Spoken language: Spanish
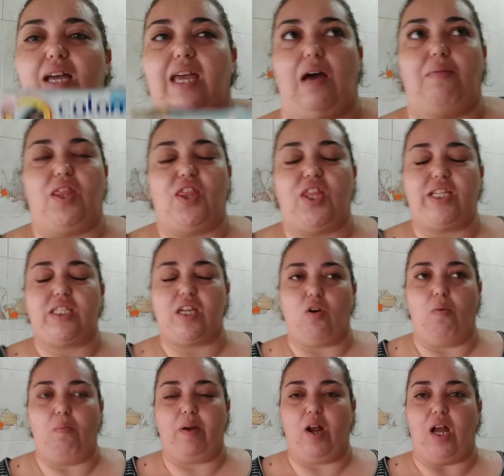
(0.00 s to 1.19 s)
Que a veces se
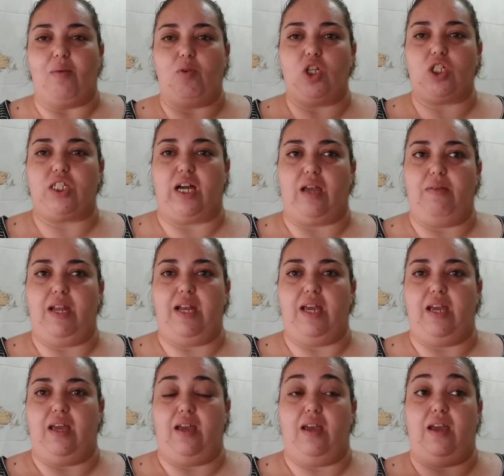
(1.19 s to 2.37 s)
compra la bolsa que
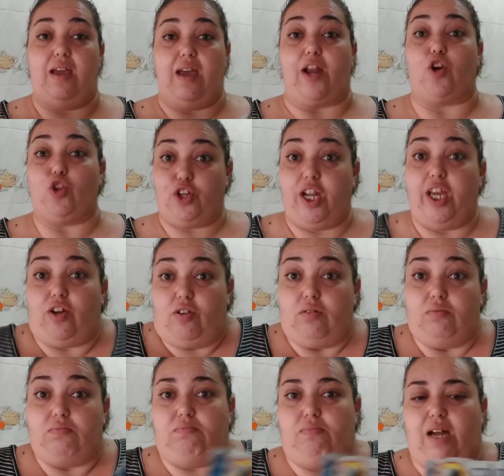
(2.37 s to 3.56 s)
viene eh, arroz
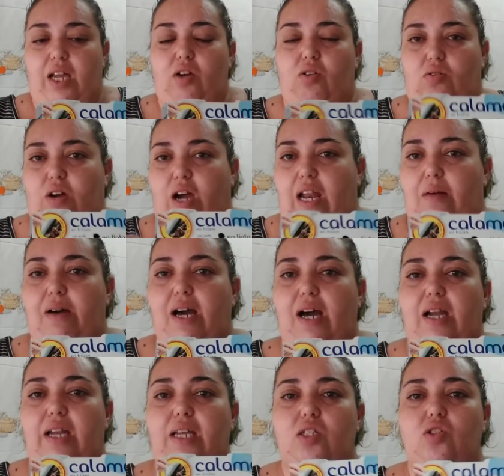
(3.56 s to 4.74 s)
negro, ¿vale? Con
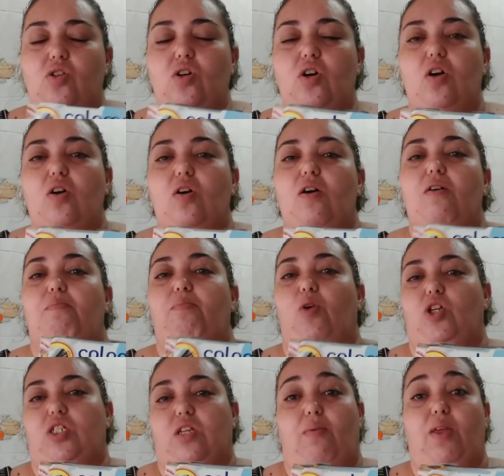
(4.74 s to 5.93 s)
calamar y eso.
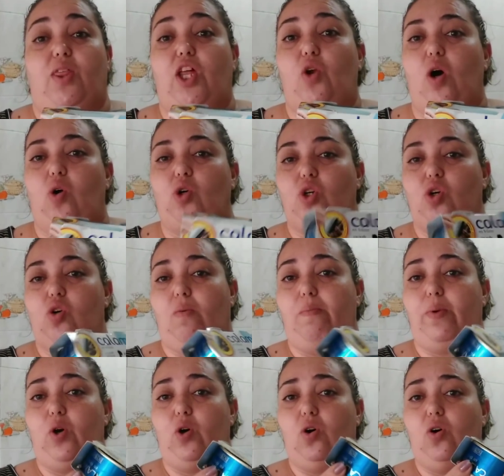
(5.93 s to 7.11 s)
Pues a veces lo hago yo.
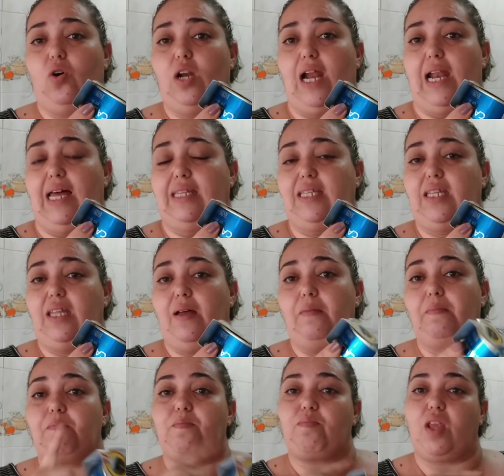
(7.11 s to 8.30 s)
Compro la latita,
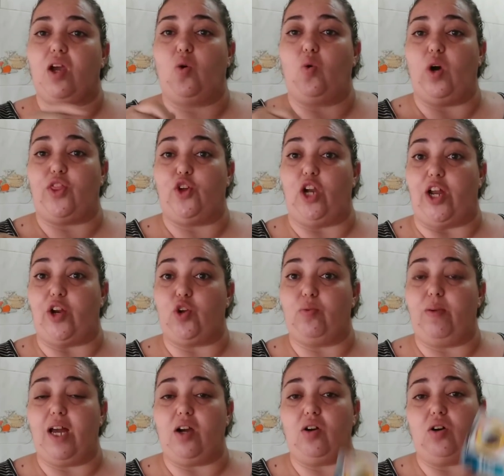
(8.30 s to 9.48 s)
cuezo el arroz
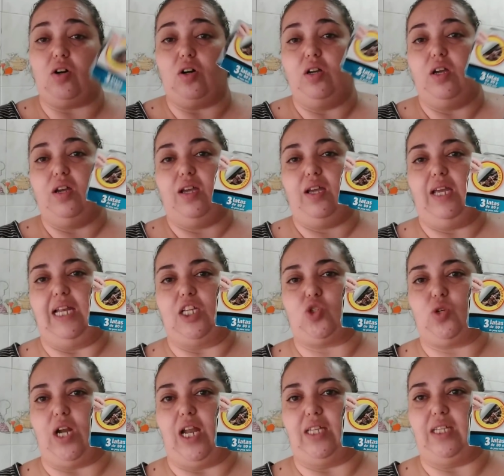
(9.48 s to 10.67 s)
blanco y le
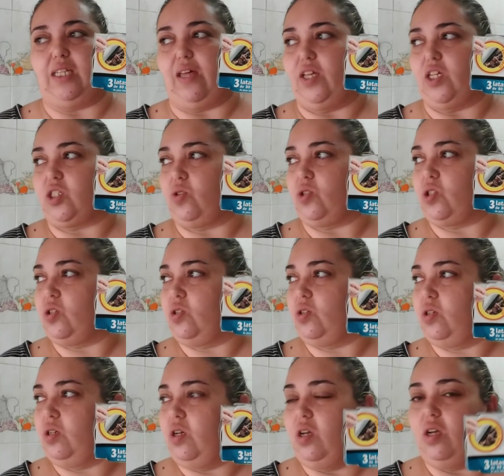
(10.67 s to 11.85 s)
echo una latita de estos
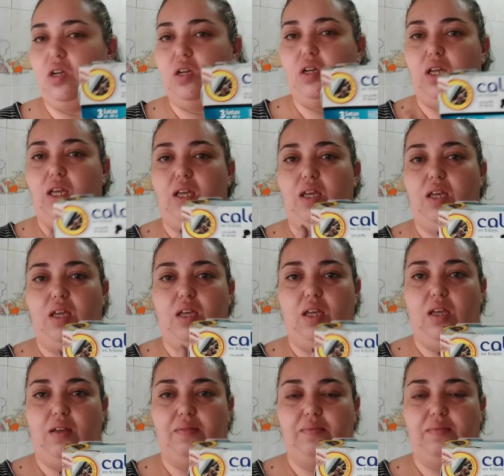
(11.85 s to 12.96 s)
y,